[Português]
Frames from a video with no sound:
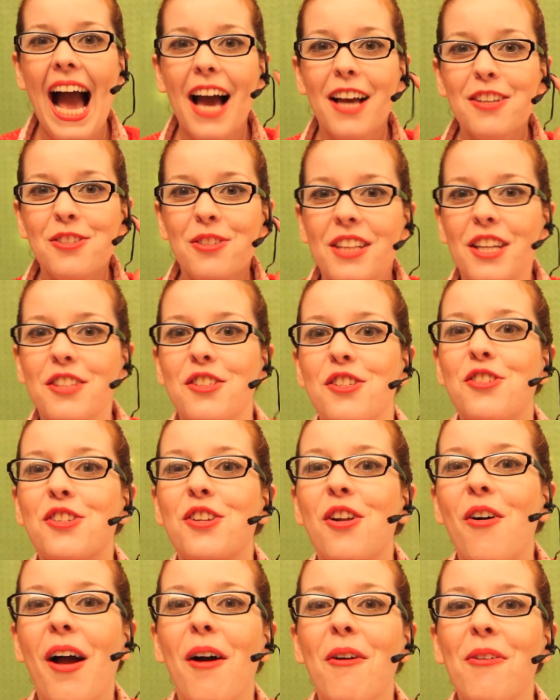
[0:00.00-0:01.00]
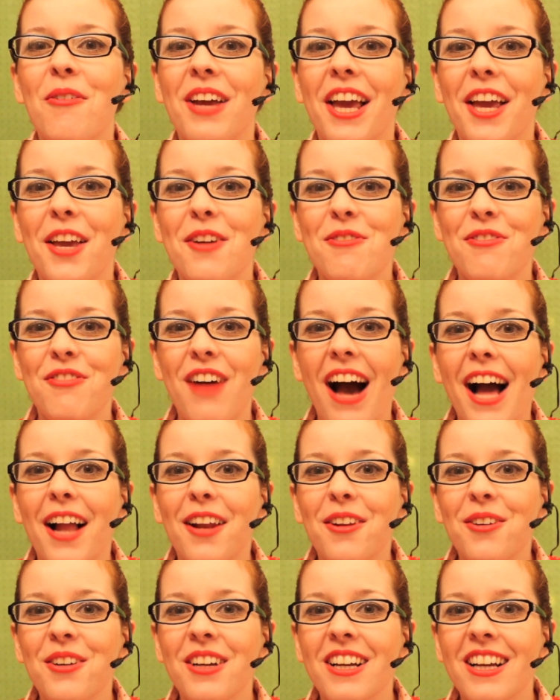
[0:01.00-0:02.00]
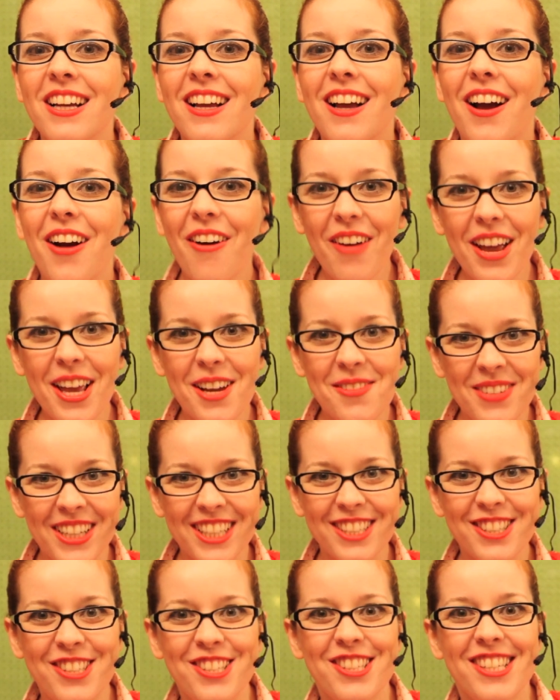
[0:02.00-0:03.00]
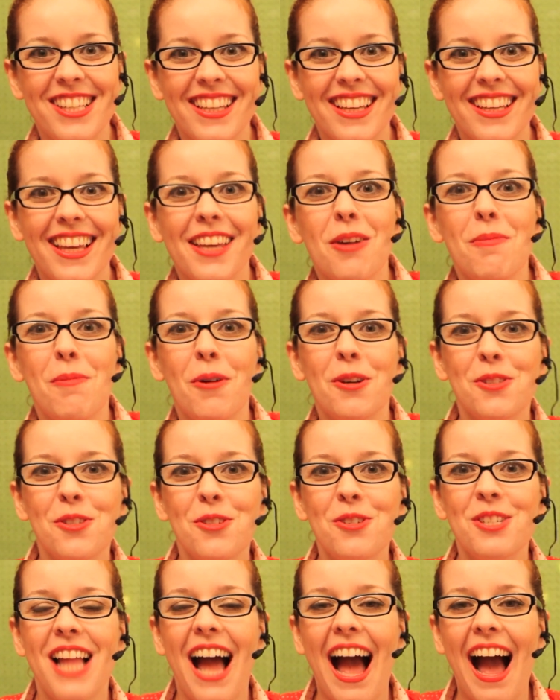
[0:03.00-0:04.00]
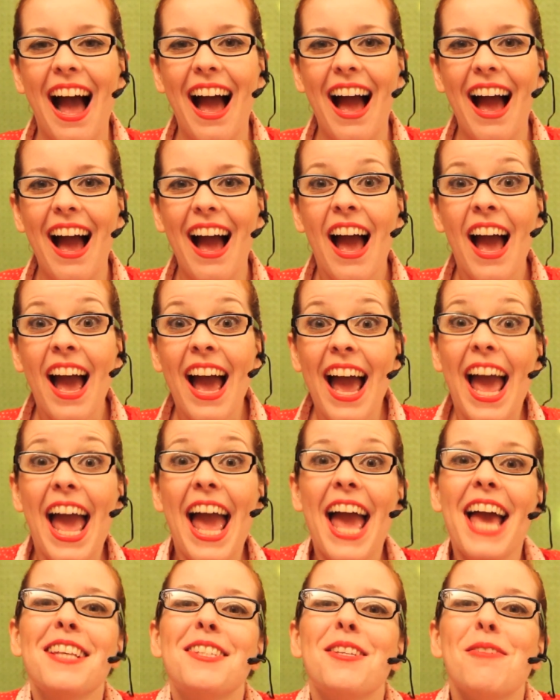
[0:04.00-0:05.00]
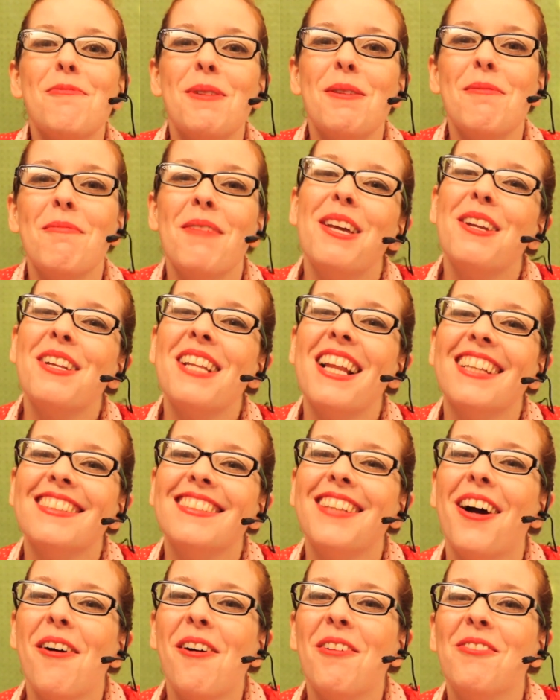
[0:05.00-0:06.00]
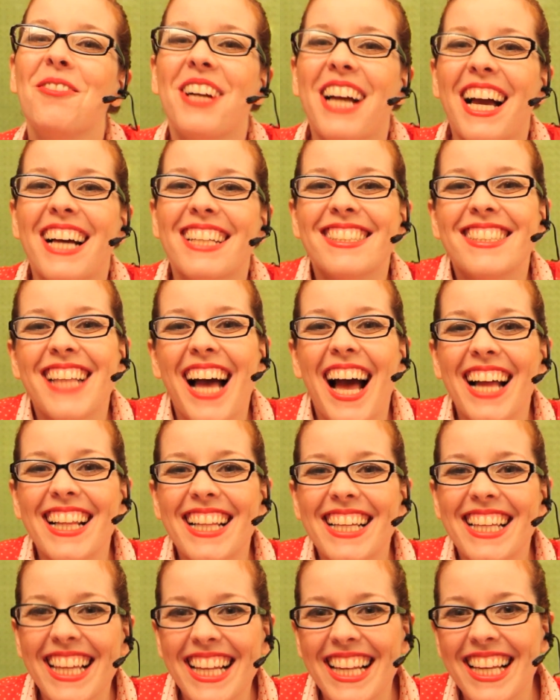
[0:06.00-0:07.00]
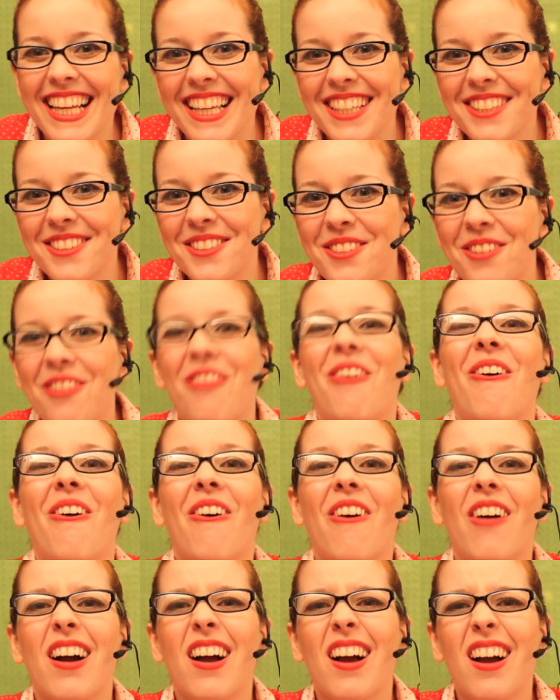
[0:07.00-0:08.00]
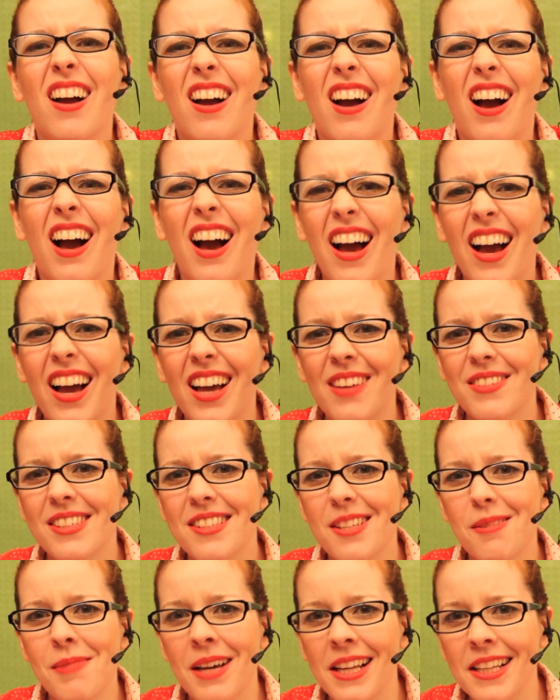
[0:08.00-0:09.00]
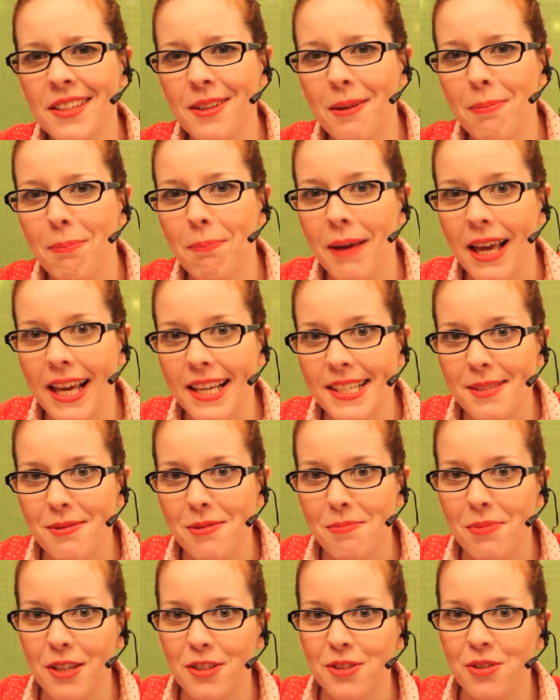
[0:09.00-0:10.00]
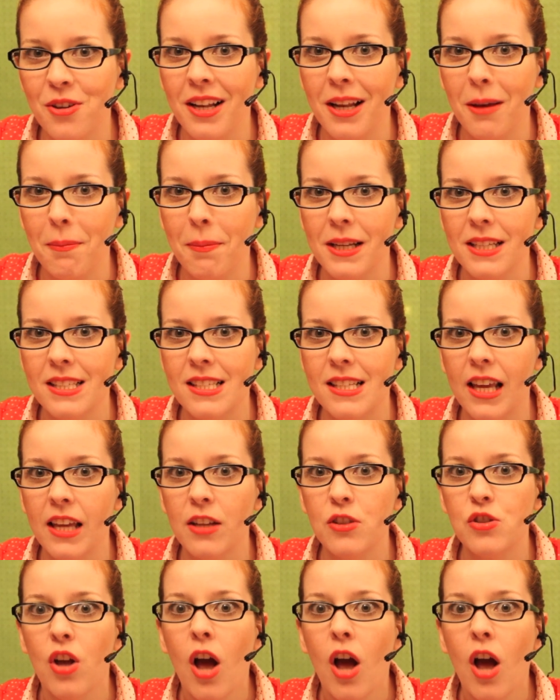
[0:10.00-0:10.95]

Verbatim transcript: Ajudante de Noel com quem eu falo? Oi, Amandinha, o que, que eu posso ajudar? É seu primeiro Natal como casada, que lindo! Ai, mas seu marido é péssimo para escolher presente.